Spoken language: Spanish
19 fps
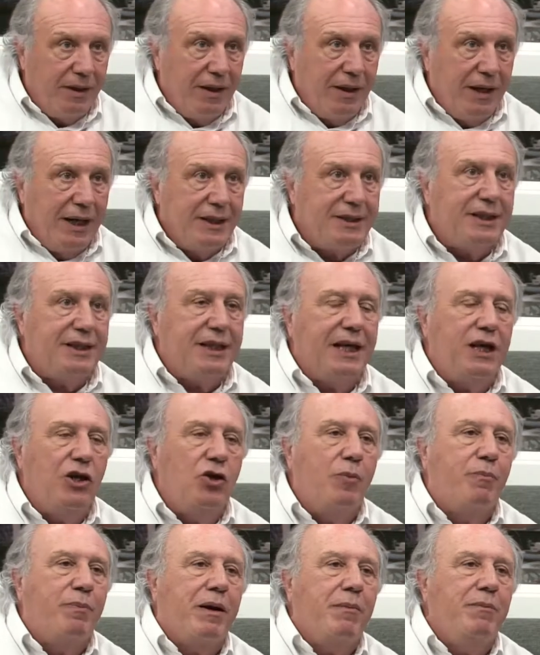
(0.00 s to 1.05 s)
Ese
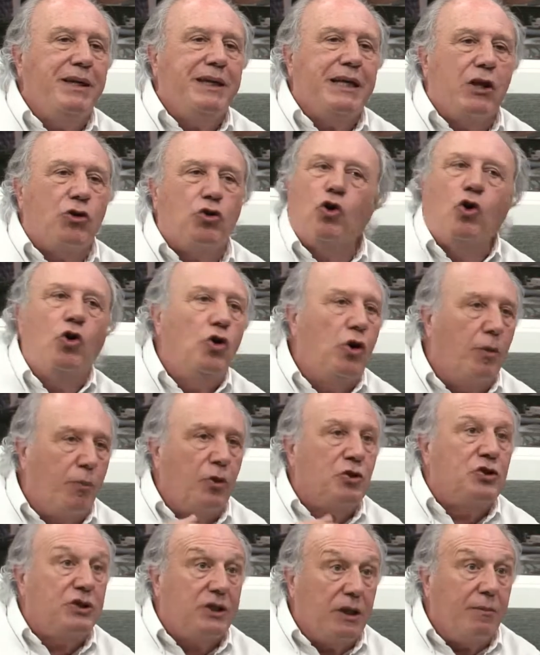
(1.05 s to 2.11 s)
tejido permite todos los
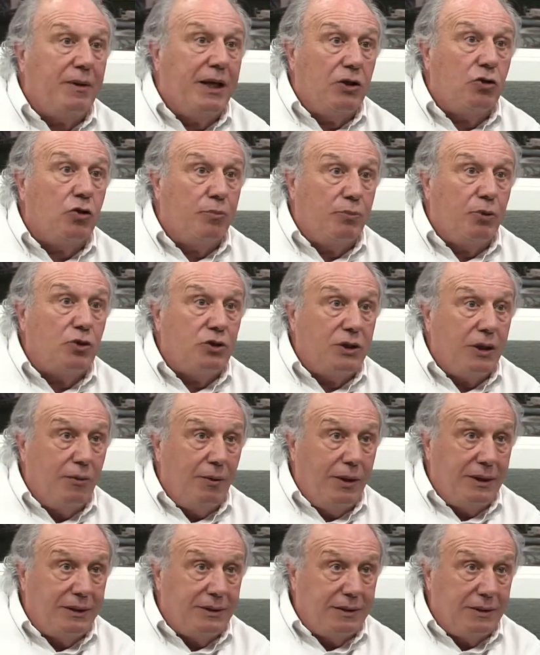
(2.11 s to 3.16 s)
procesamientos
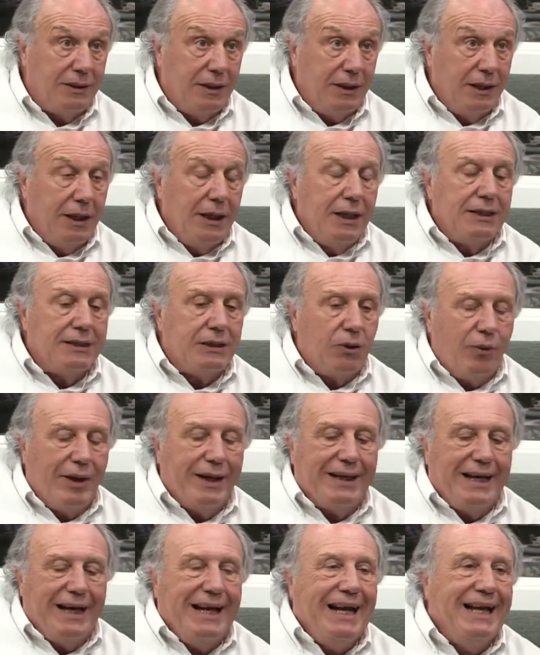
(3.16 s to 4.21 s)
posibles. Se
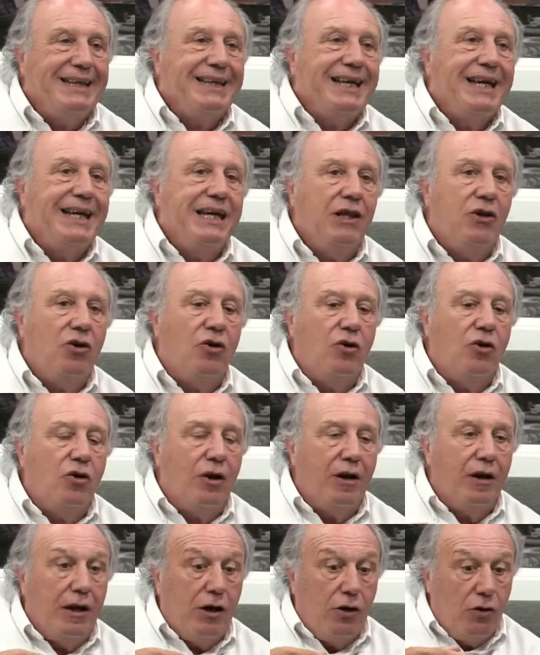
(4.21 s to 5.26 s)
guarda el tejido
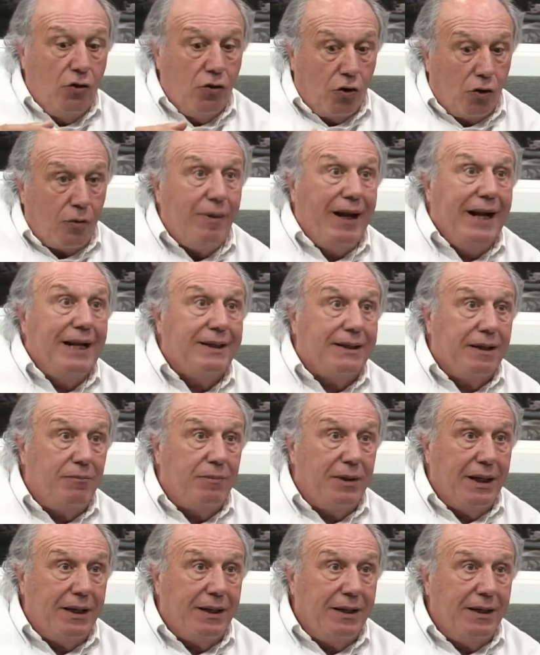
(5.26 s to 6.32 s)
normal
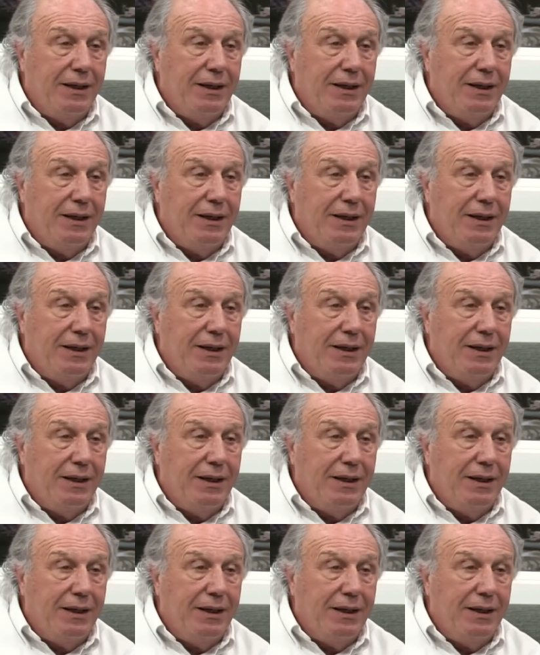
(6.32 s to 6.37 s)
también.